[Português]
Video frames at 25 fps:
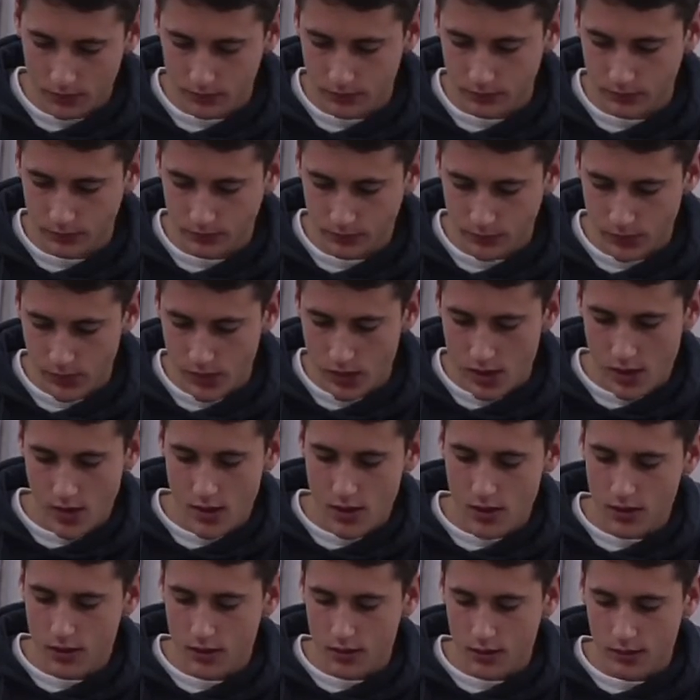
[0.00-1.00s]
Ora, para ser
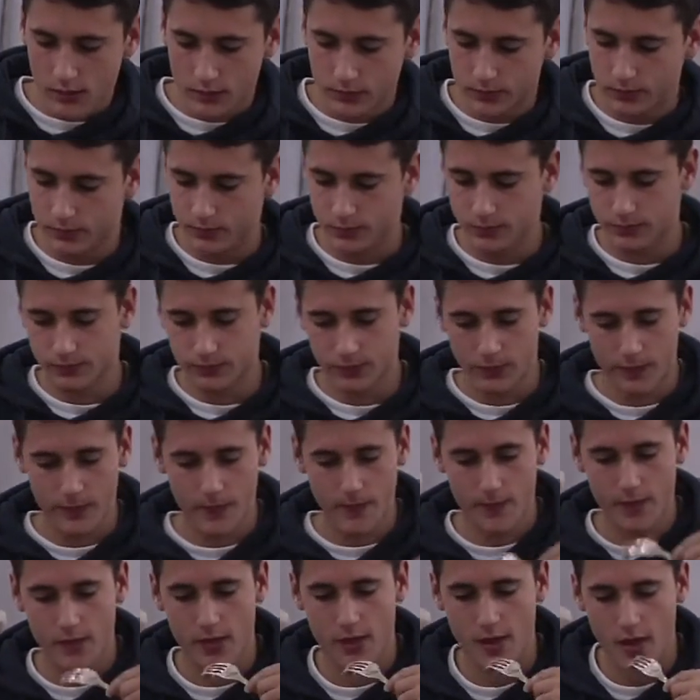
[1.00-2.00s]
especial
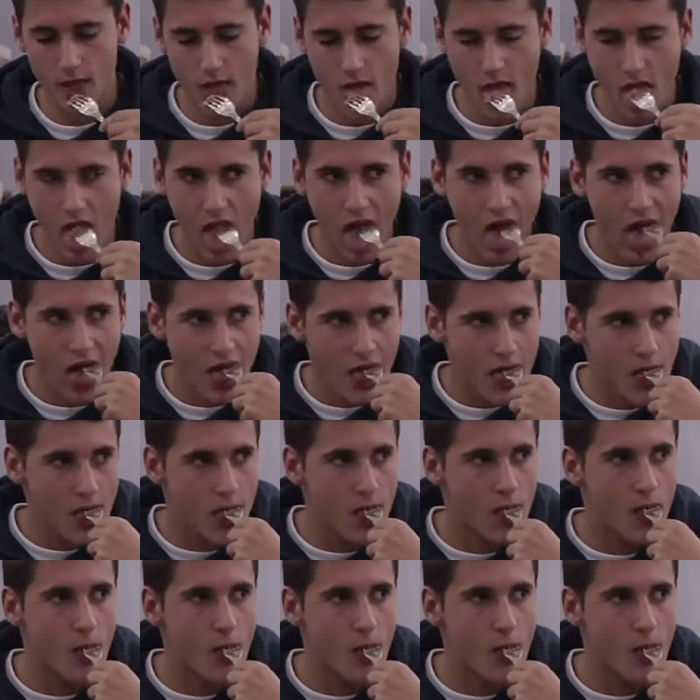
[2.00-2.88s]
tem que ter a carne de